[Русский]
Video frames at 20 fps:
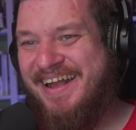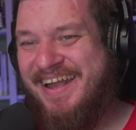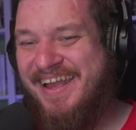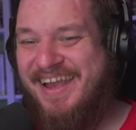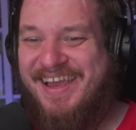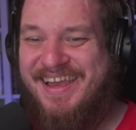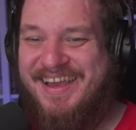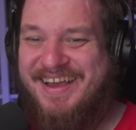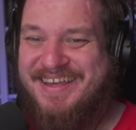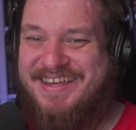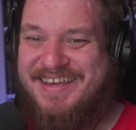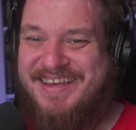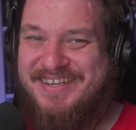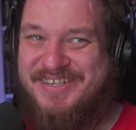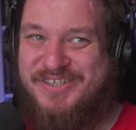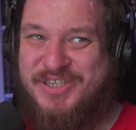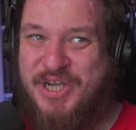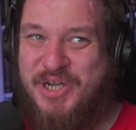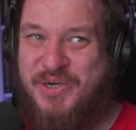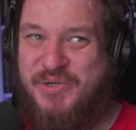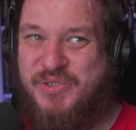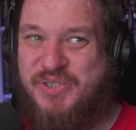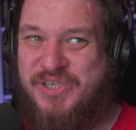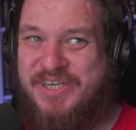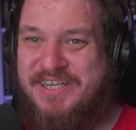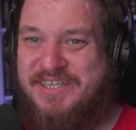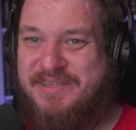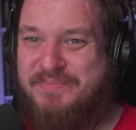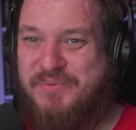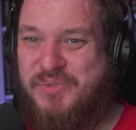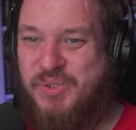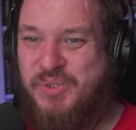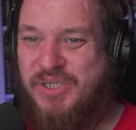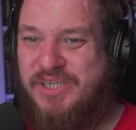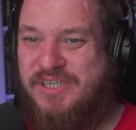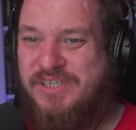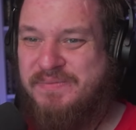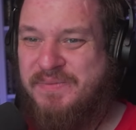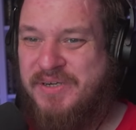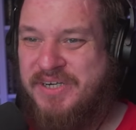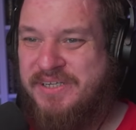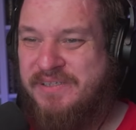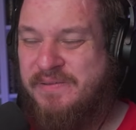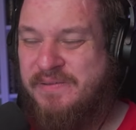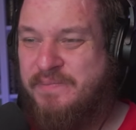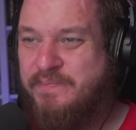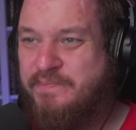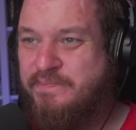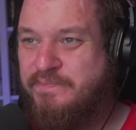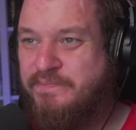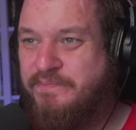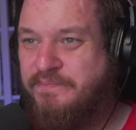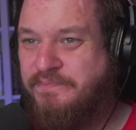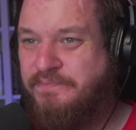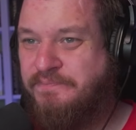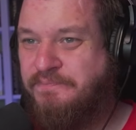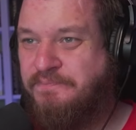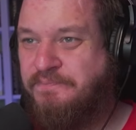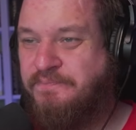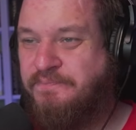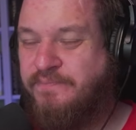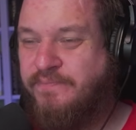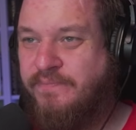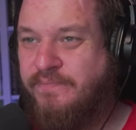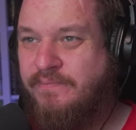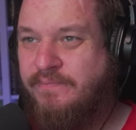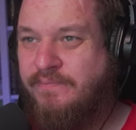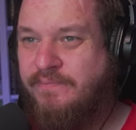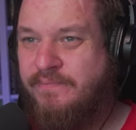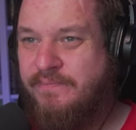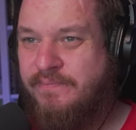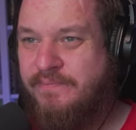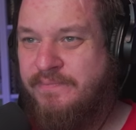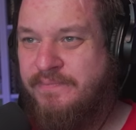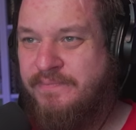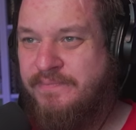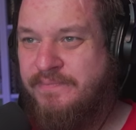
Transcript: Э, э, я, я не шарю за это, потому что я не смотрел. Я вызываю